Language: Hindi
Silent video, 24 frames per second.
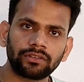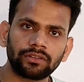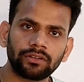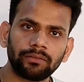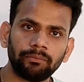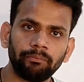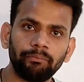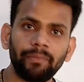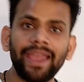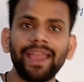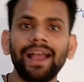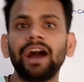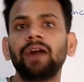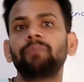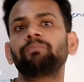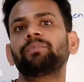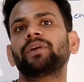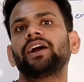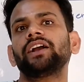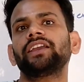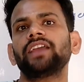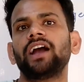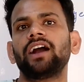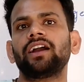मैं
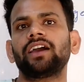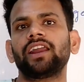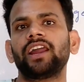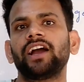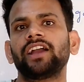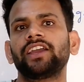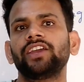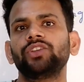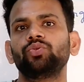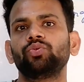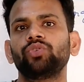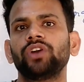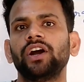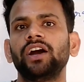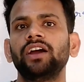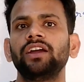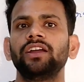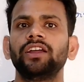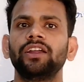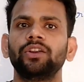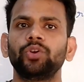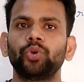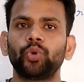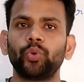आपका क्या करा के दूंगा
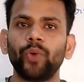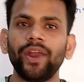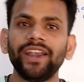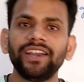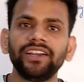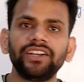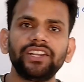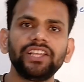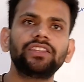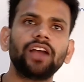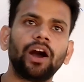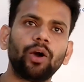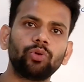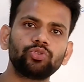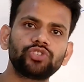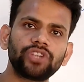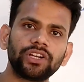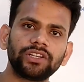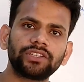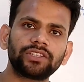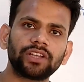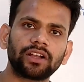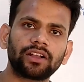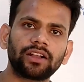ट्वेंटी
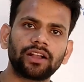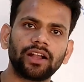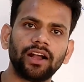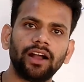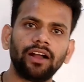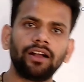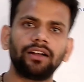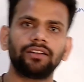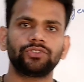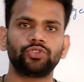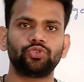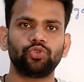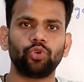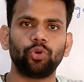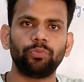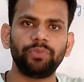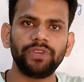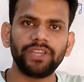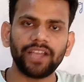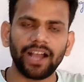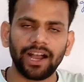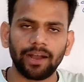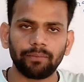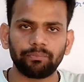थाउजेंड तक का जो भी
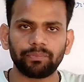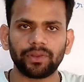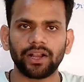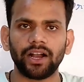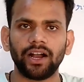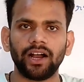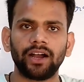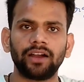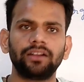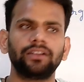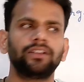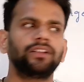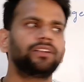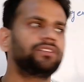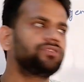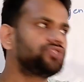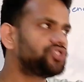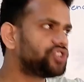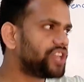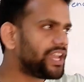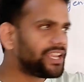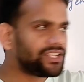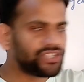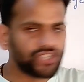आपका
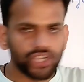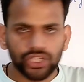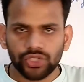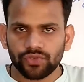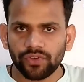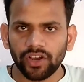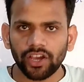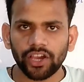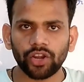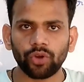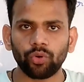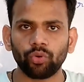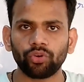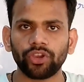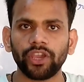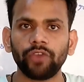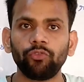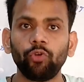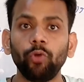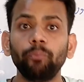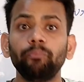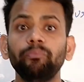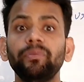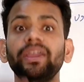चेंजेस वगैरह होंगे
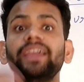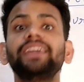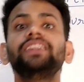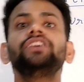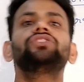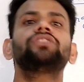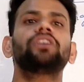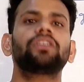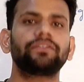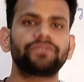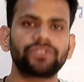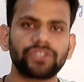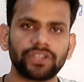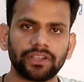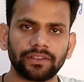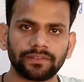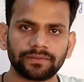वो मेरी तरफ से